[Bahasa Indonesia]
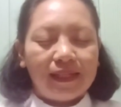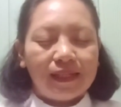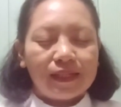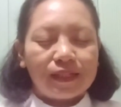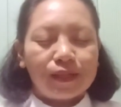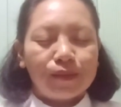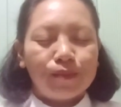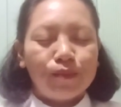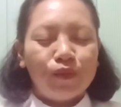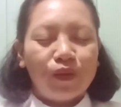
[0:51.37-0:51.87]

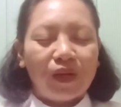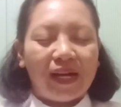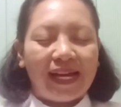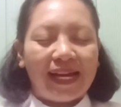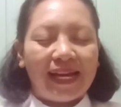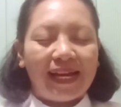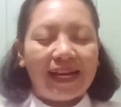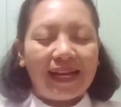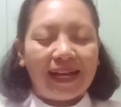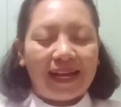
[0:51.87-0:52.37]

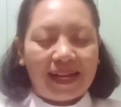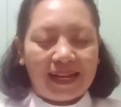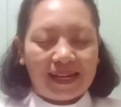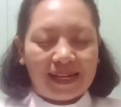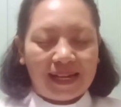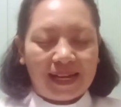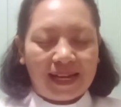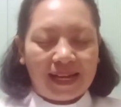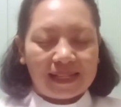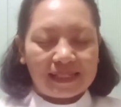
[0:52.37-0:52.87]
semua
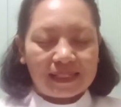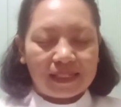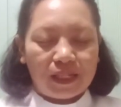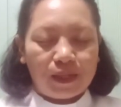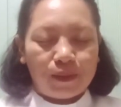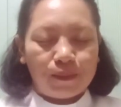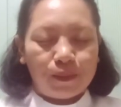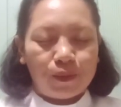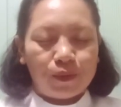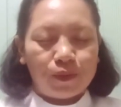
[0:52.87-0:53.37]
karena
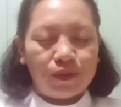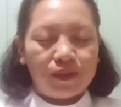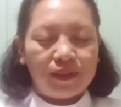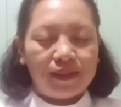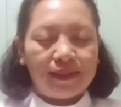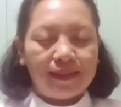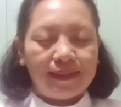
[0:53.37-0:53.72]
kasihmu.